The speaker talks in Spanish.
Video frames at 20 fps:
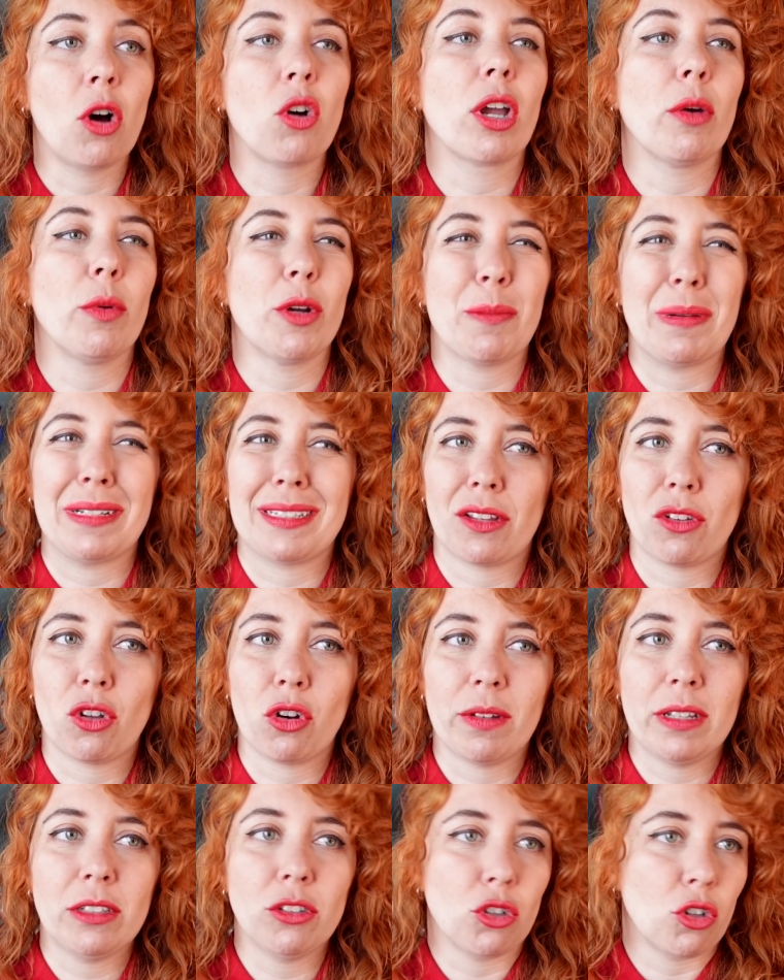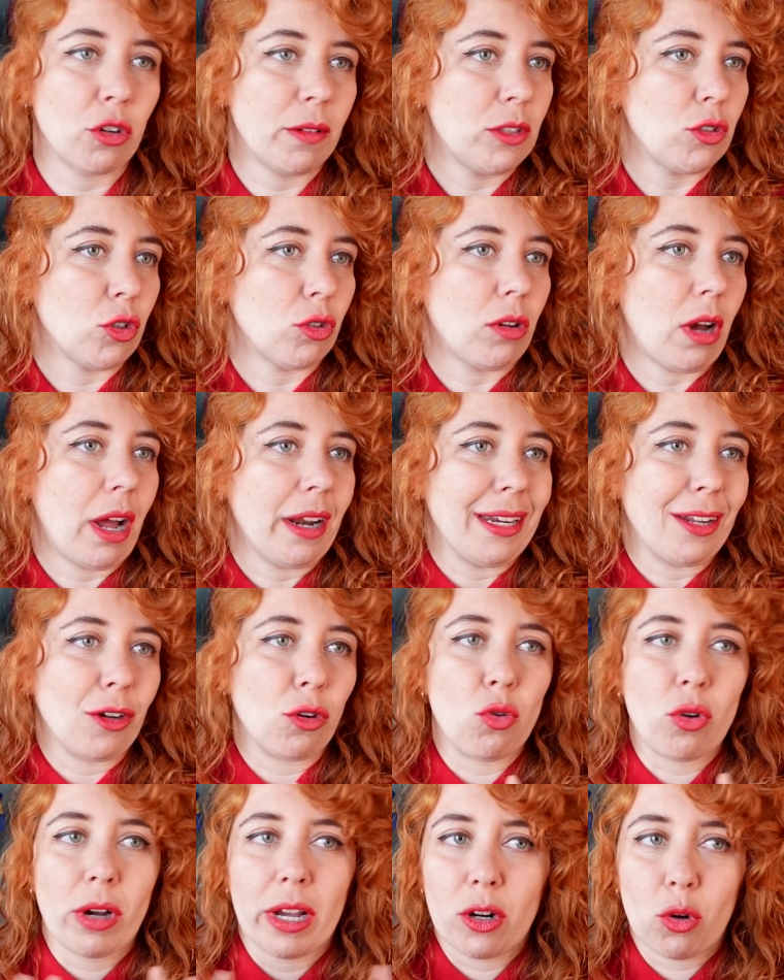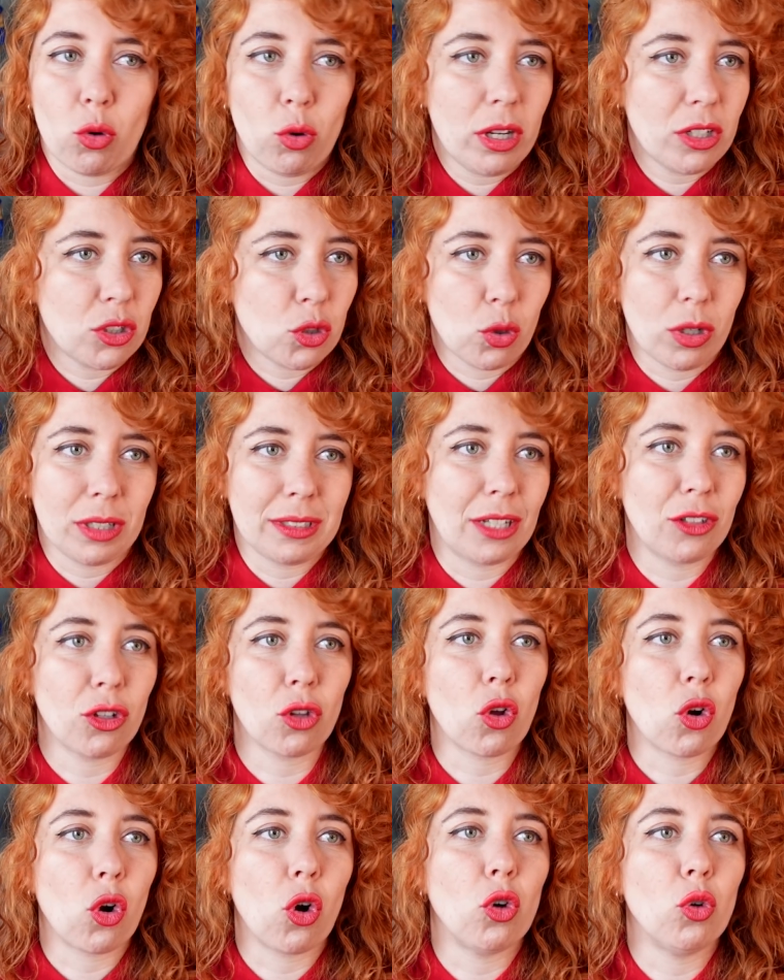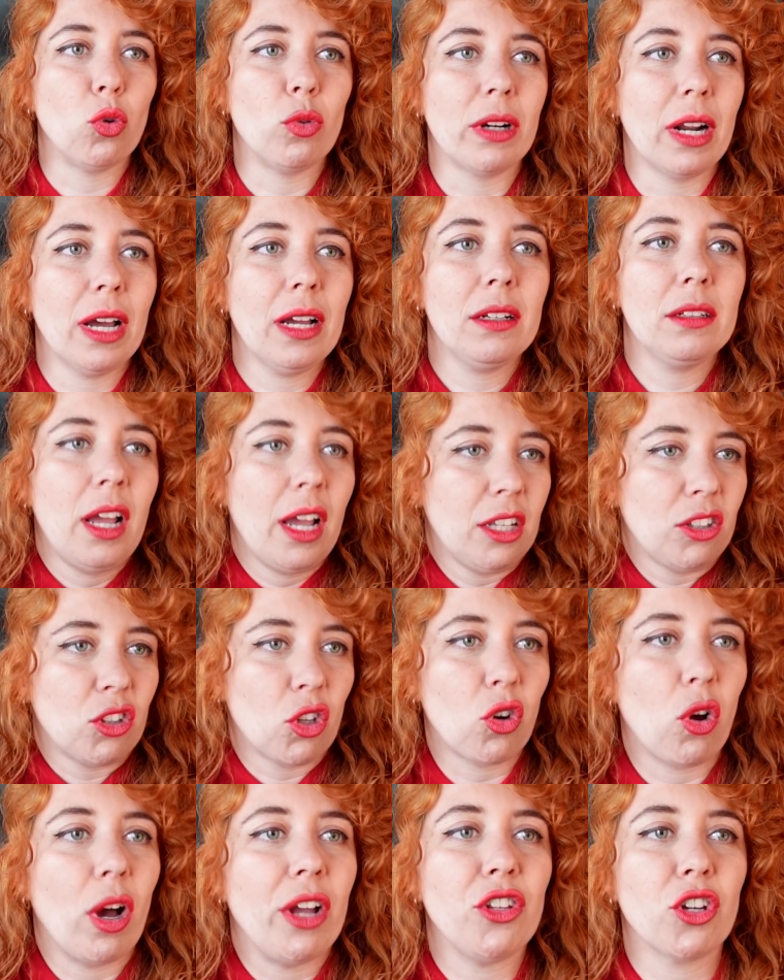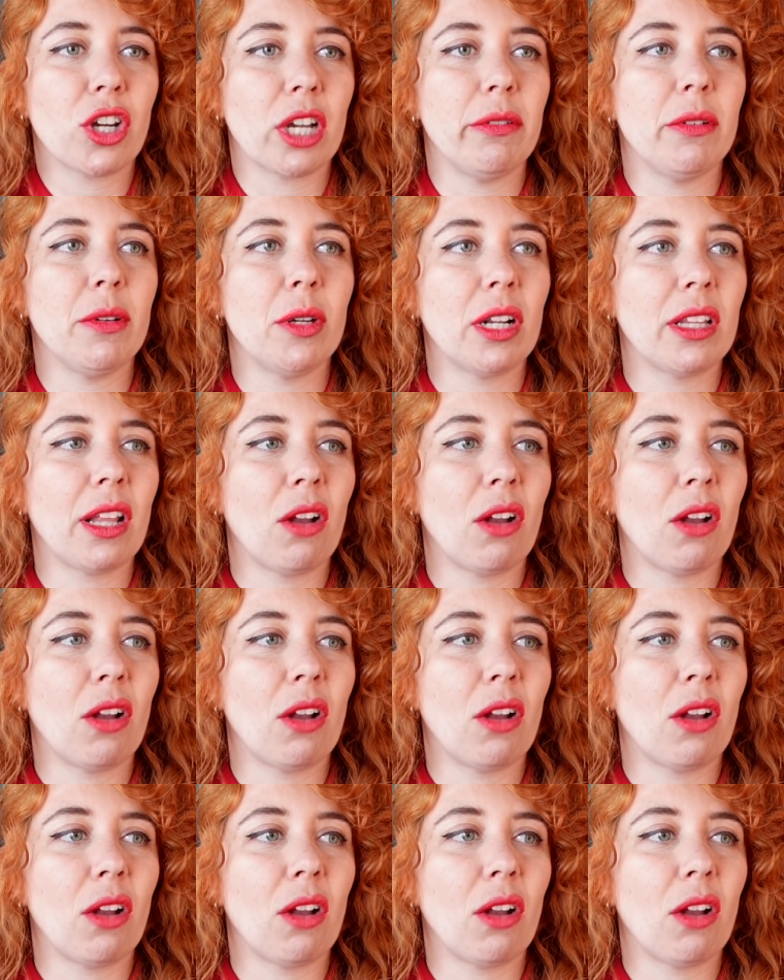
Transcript: Aunque bueno, pensándolo bien, yo no he visto a ningún Hércules sujetando dos columnas en todos los años que vivió en